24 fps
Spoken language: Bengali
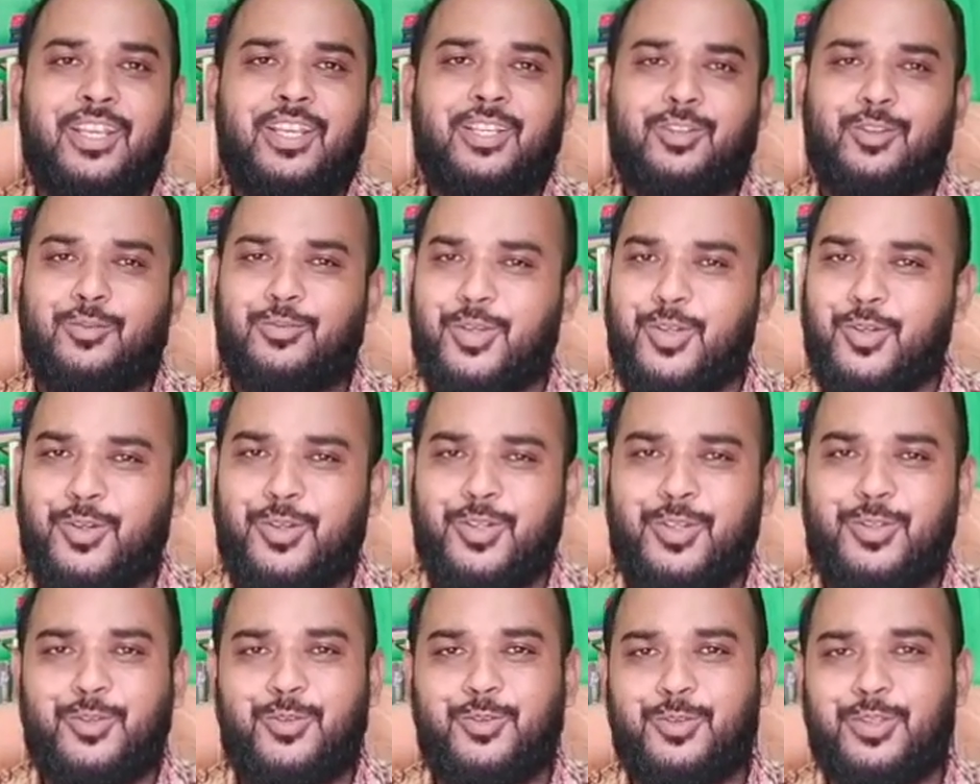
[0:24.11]
তো ভিডিওটি
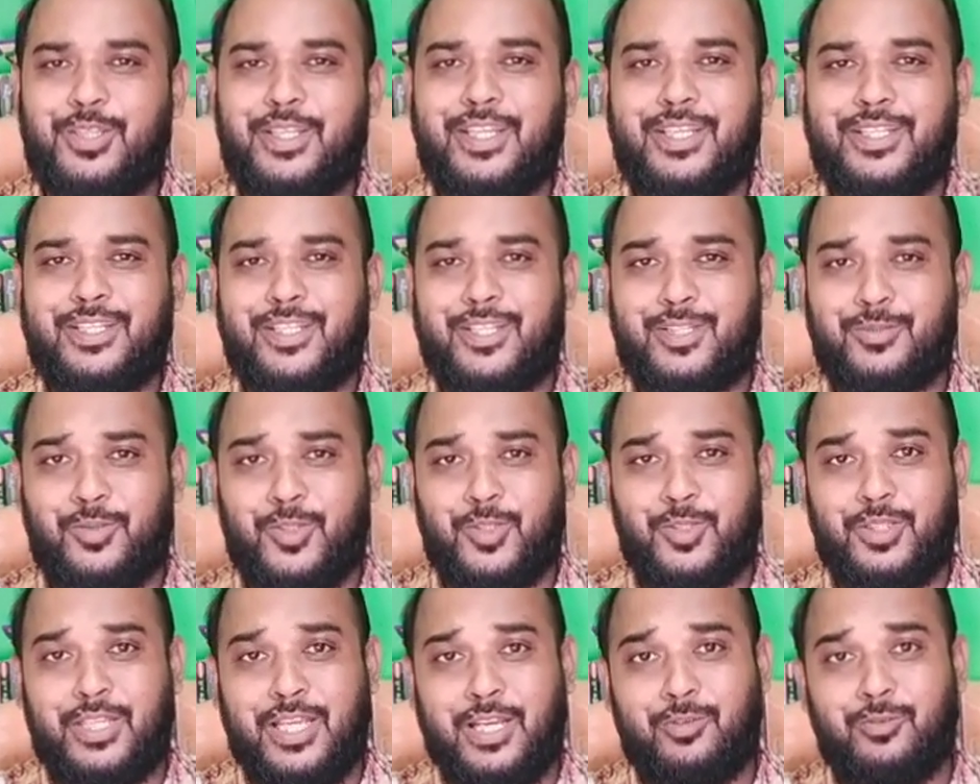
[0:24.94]
শুরু থেকে শেষ
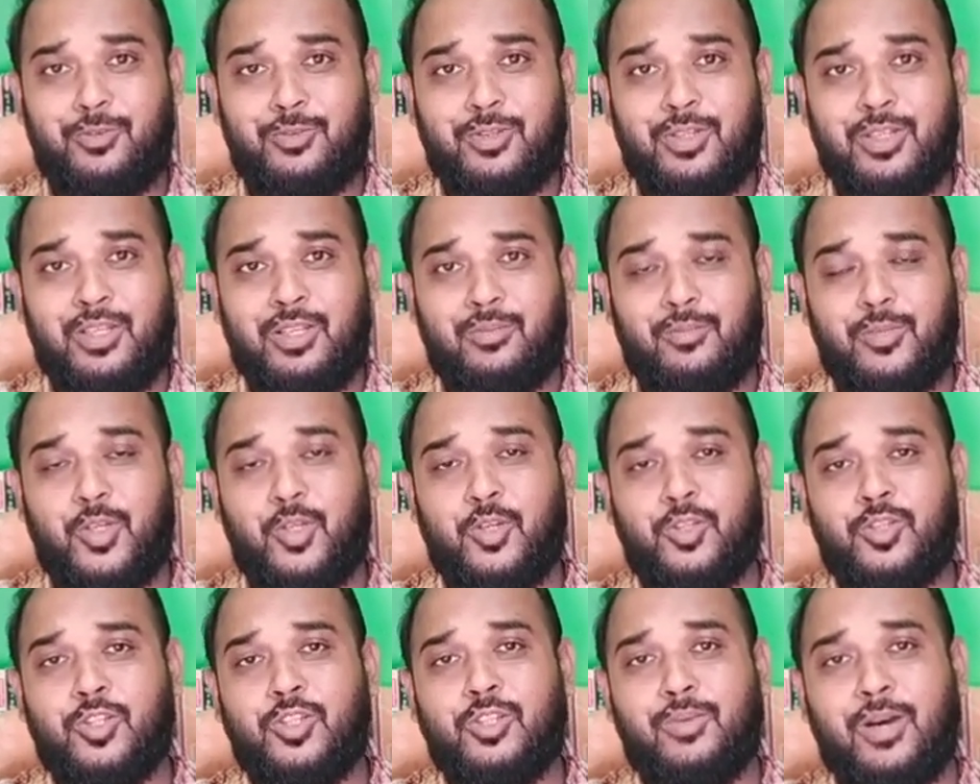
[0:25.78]
পর্যন্ত দেখো ভিডিও
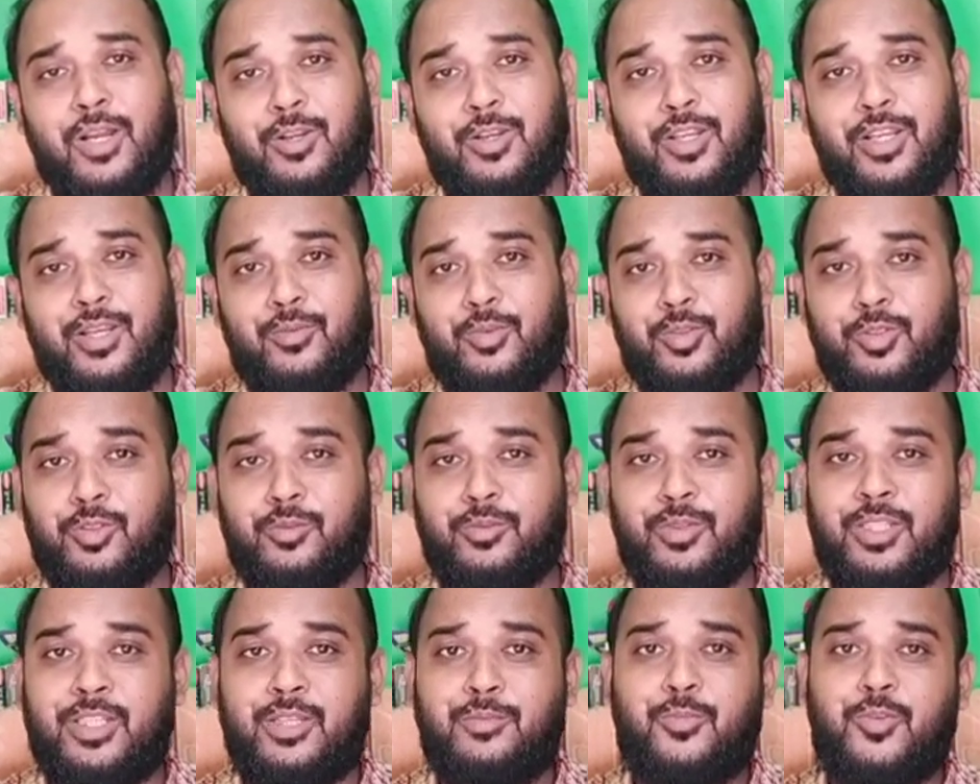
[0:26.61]
যদি ভালো লাগে বন্ধুর
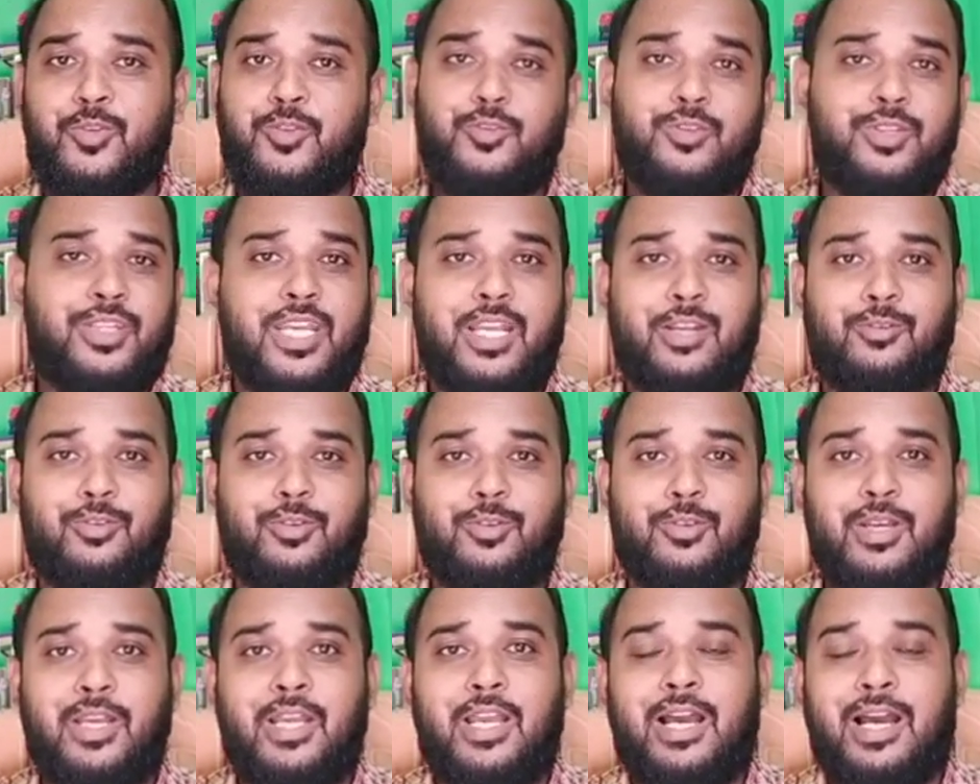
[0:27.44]
মধ্যে প্রচুর শেয়ার করো
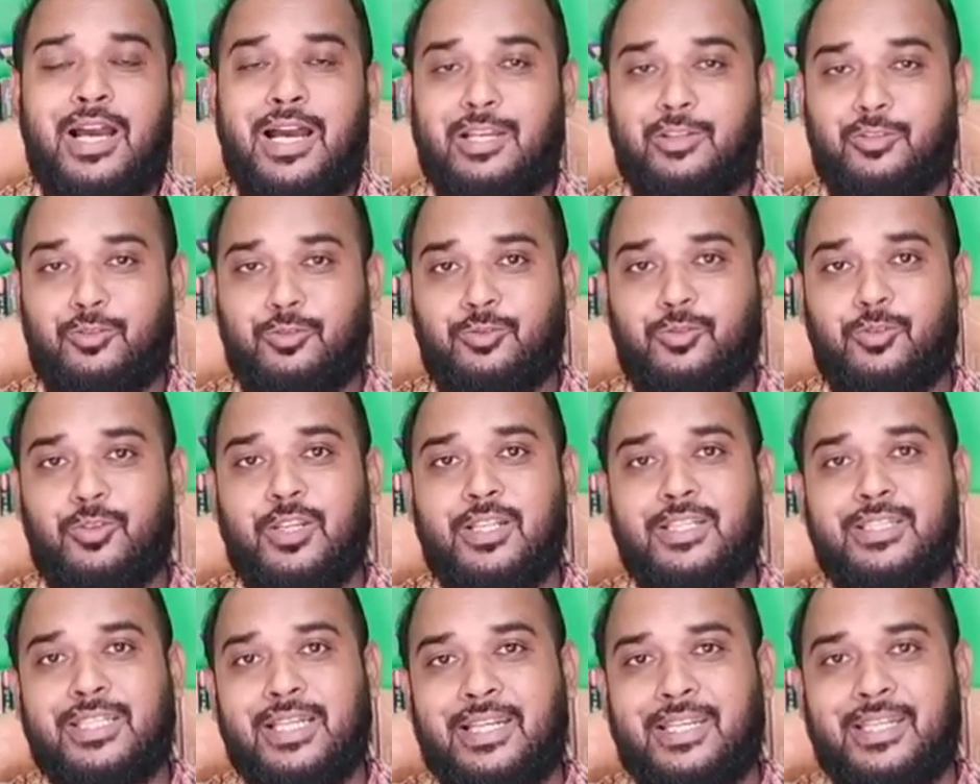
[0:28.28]
আর নতুন এই
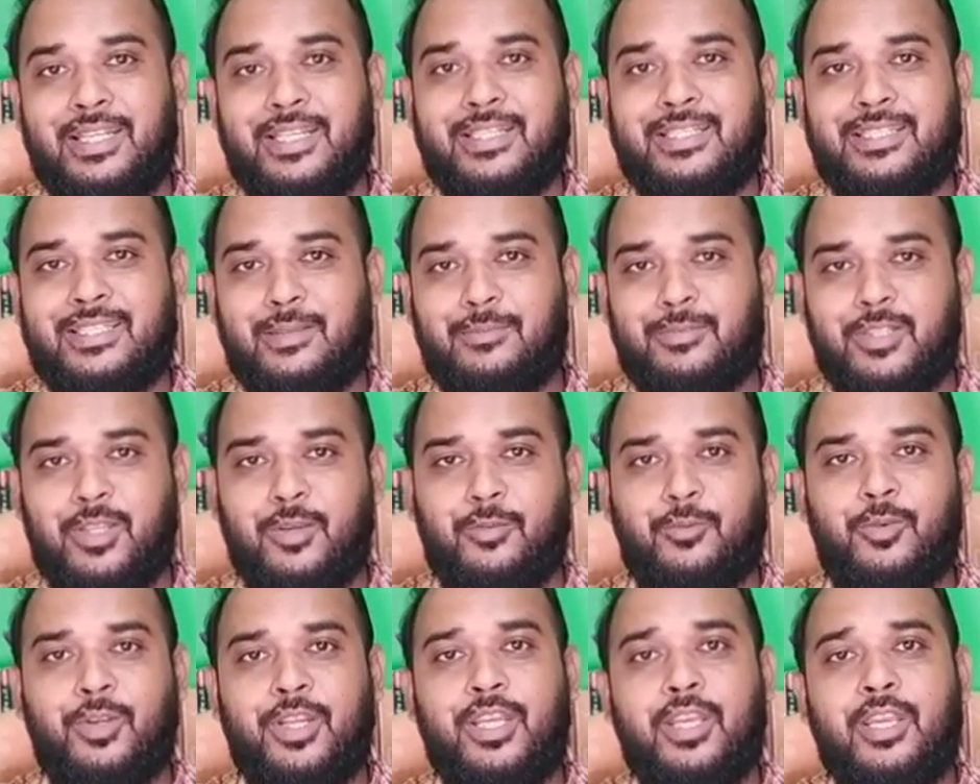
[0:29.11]
চ্যানেলটিকে সাবস্ক্রাইব
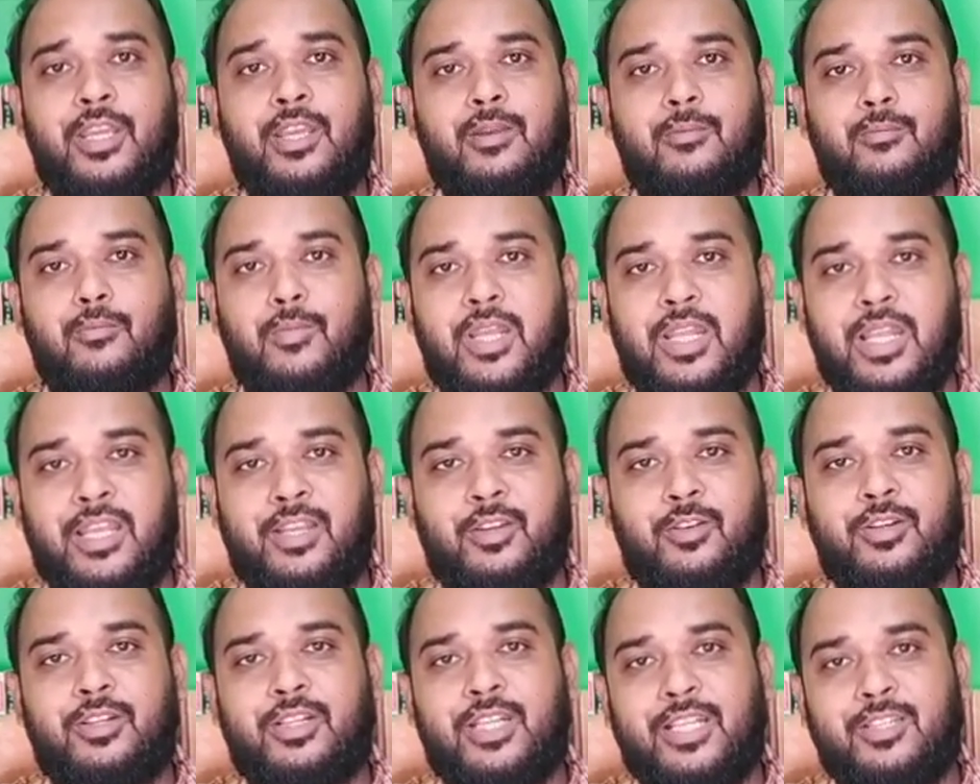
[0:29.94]
করে বেল
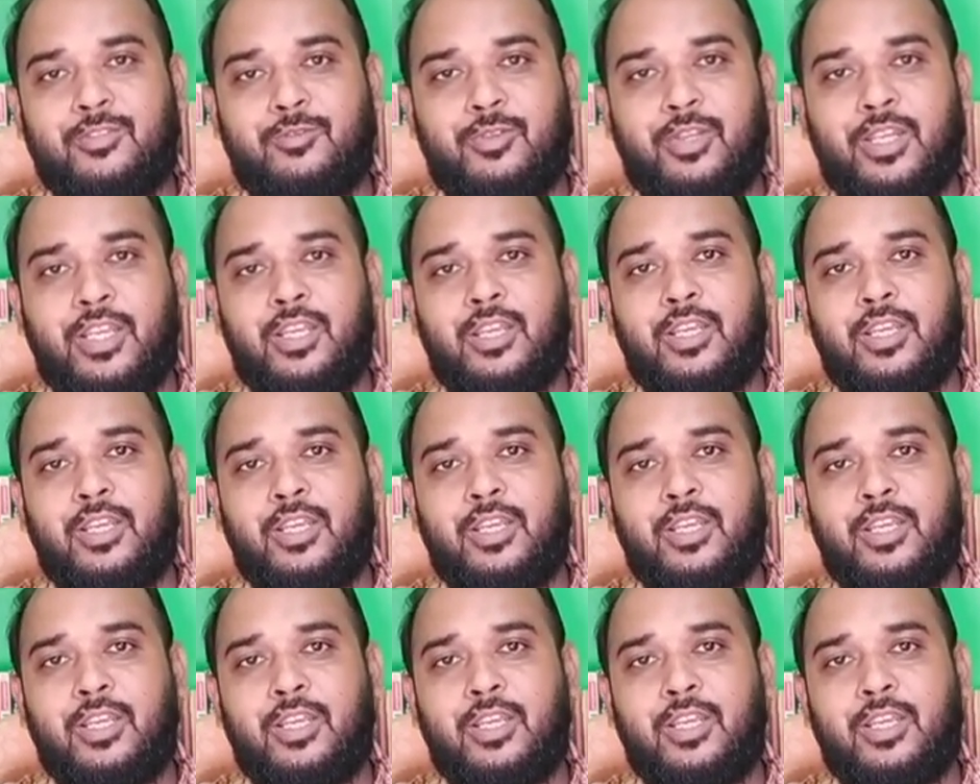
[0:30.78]
আইকন টাচ করে